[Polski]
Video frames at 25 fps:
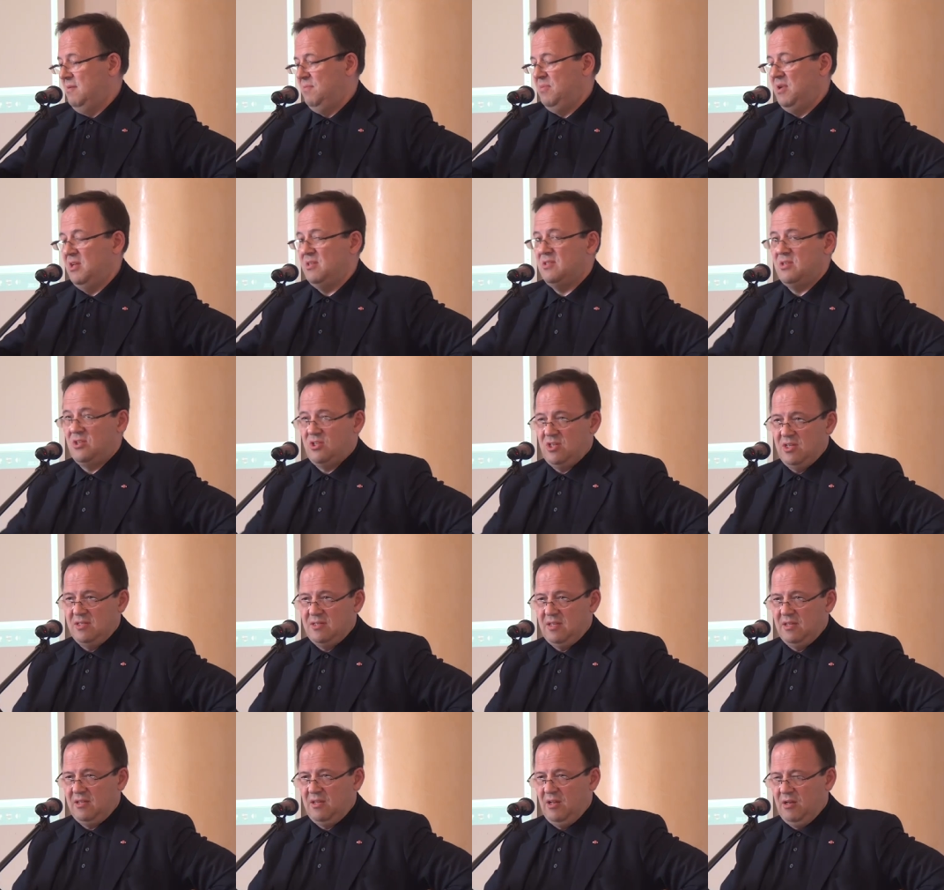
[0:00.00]

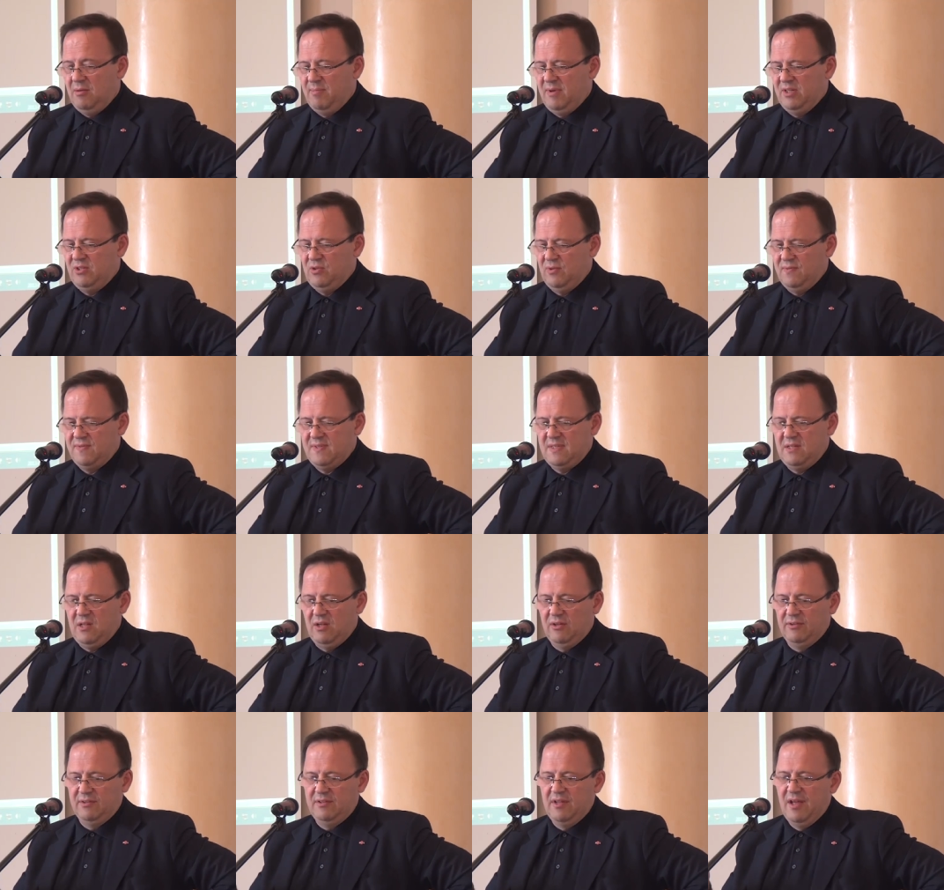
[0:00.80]
500-600 kilometrów
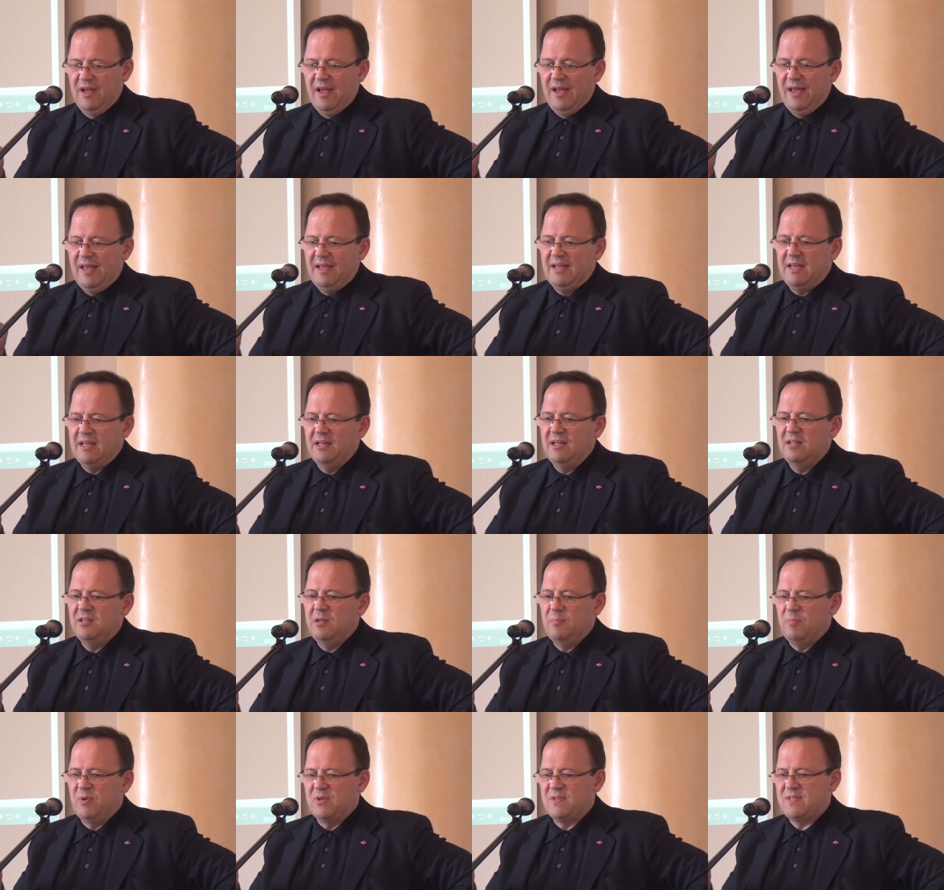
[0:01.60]
stąd.
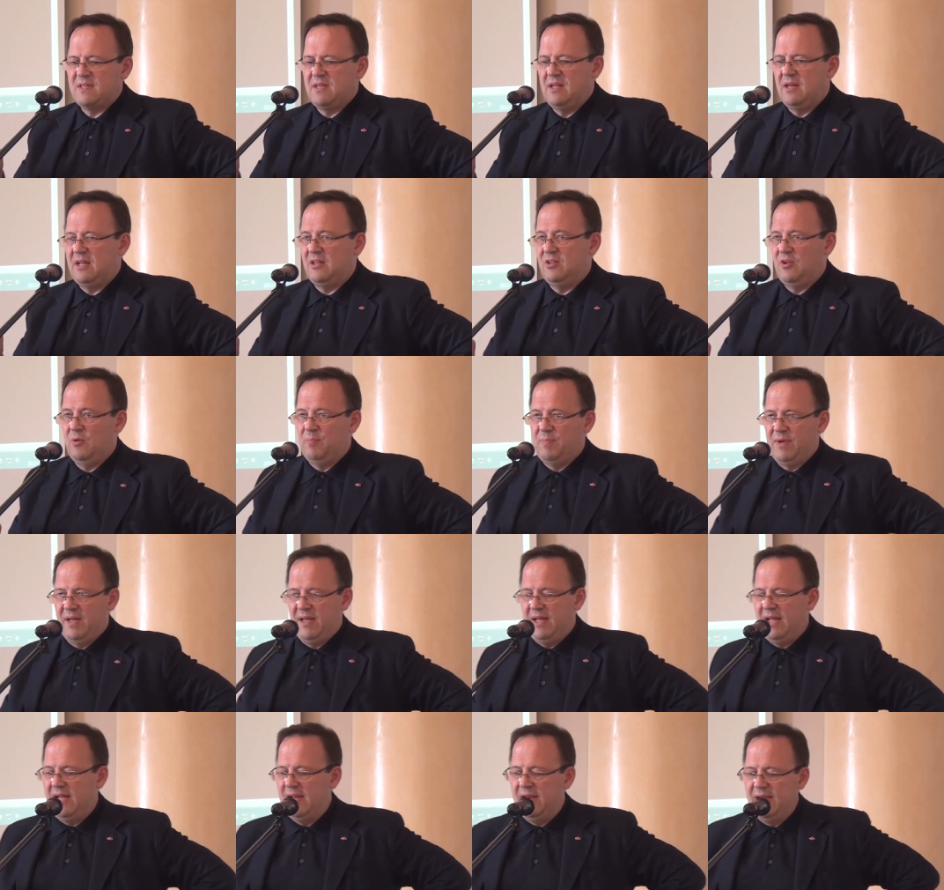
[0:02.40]
Kennedy Polskie
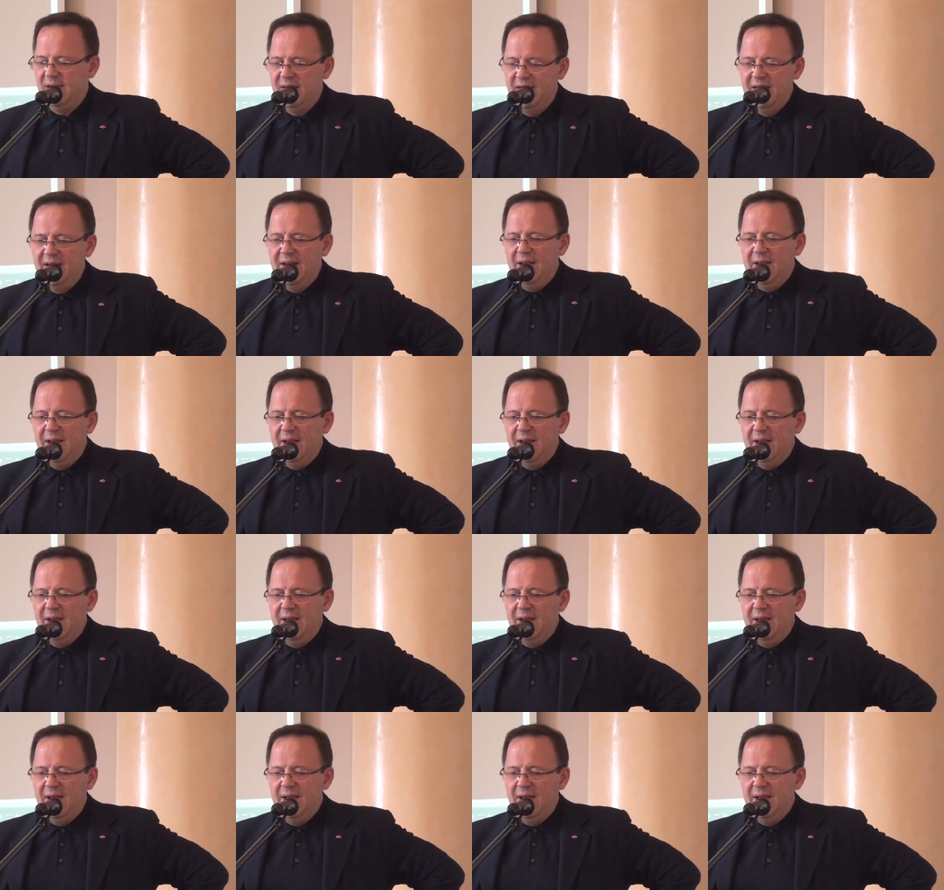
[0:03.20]
Radio.pl.